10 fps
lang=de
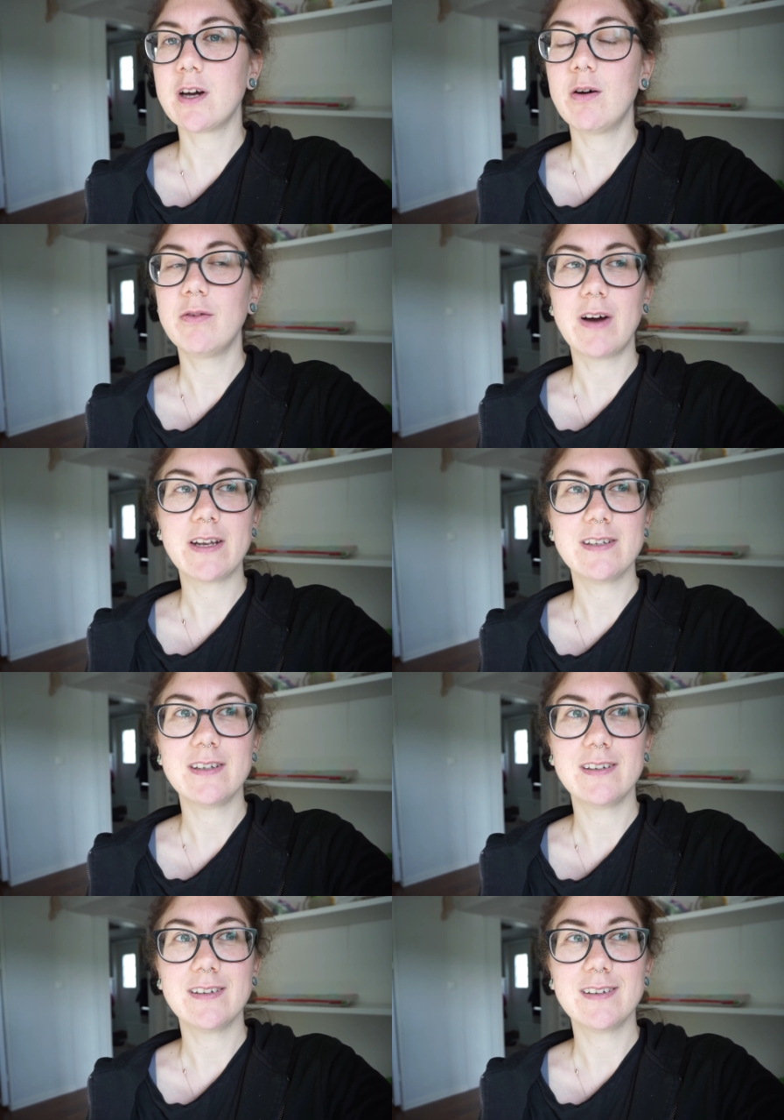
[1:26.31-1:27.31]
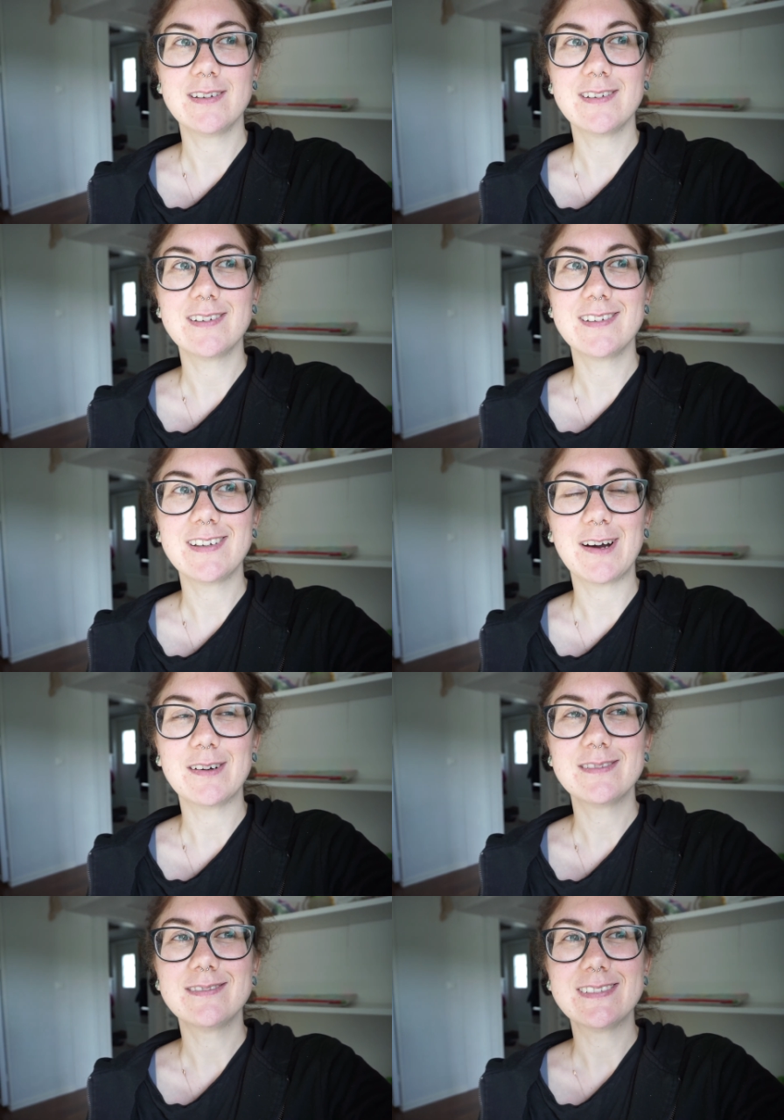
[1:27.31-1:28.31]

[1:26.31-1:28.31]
auch, wann, äh, ja,